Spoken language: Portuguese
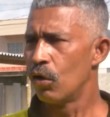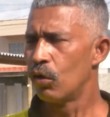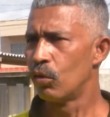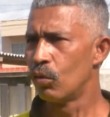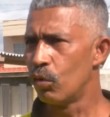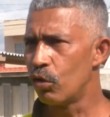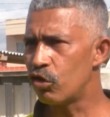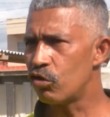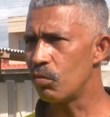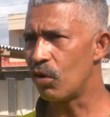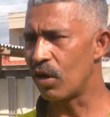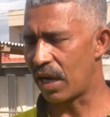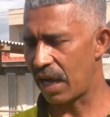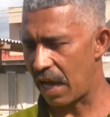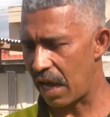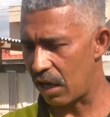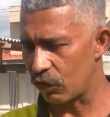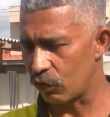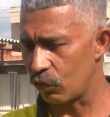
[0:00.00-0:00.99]
No último
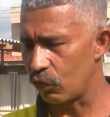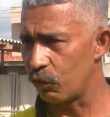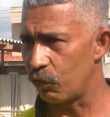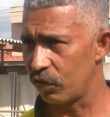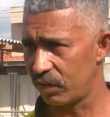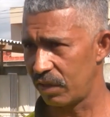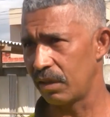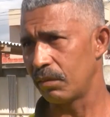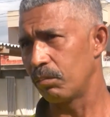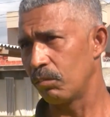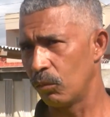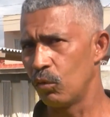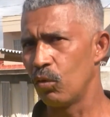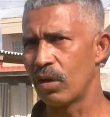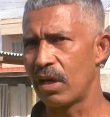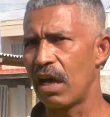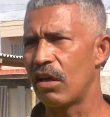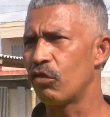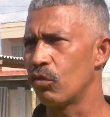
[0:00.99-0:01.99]
caso, você,
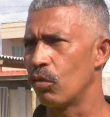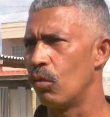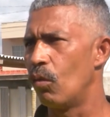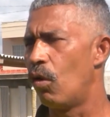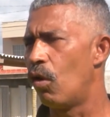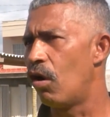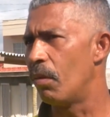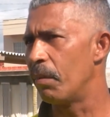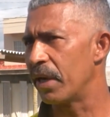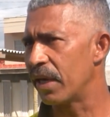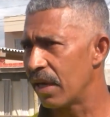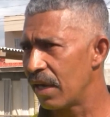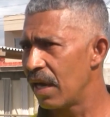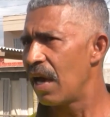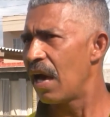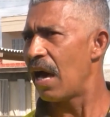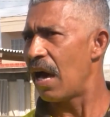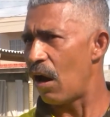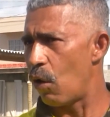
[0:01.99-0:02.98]
no caso de um homem
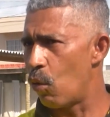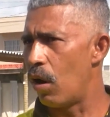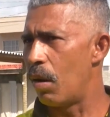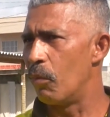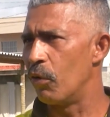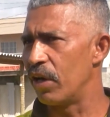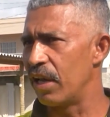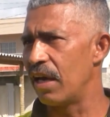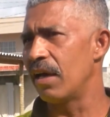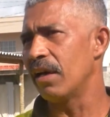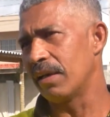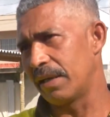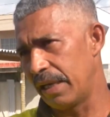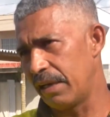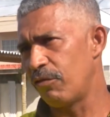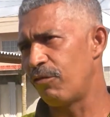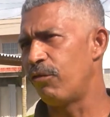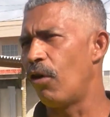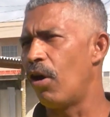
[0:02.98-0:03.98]
ou uma mulher
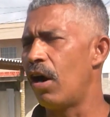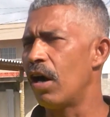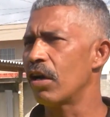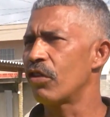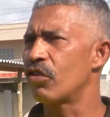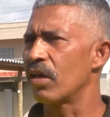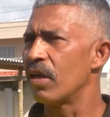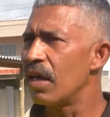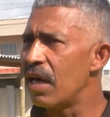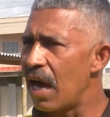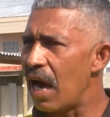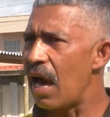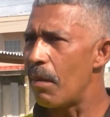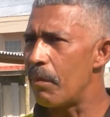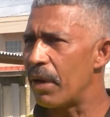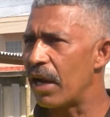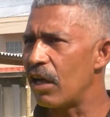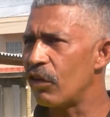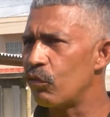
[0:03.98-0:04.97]
né, forte,
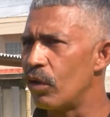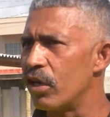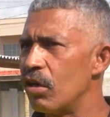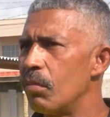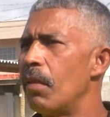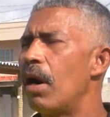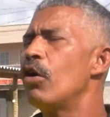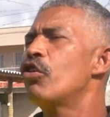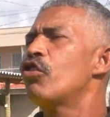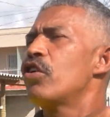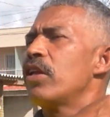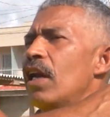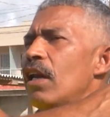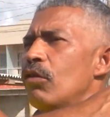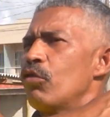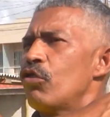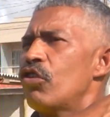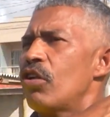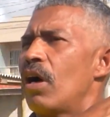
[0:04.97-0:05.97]
abraça o animal e tira
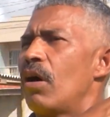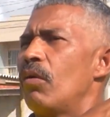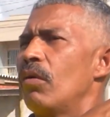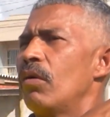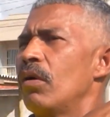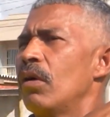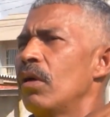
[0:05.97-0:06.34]
ele do chão,